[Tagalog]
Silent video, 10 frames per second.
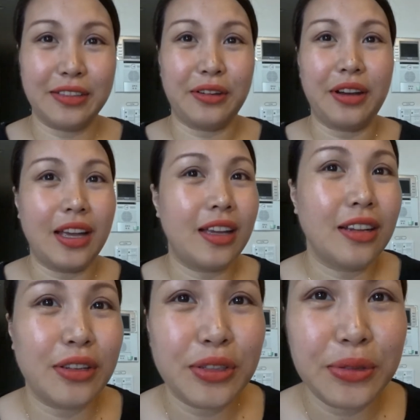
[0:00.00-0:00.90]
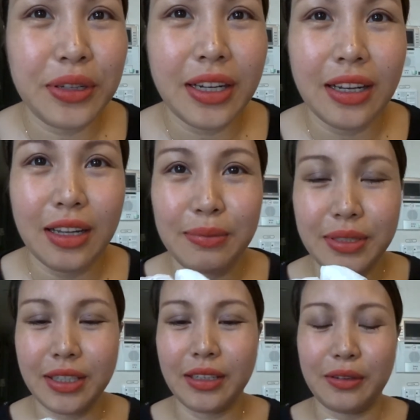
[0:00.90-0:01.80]
So, ayan na yung tsura ng
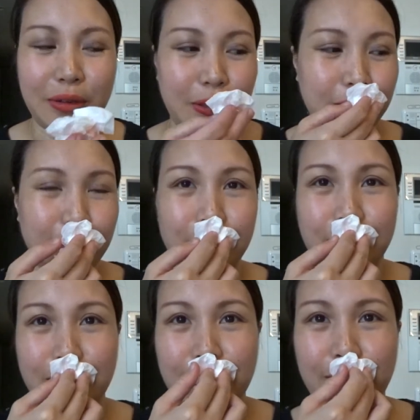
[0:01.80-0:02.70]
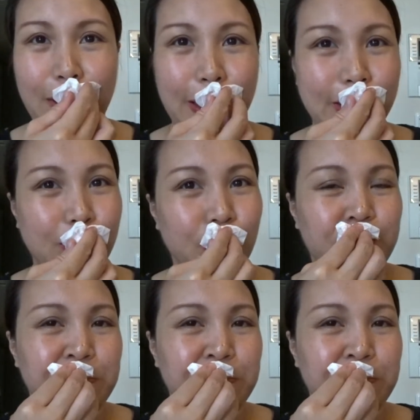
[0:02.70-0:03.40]
lipstick ko. Reblon.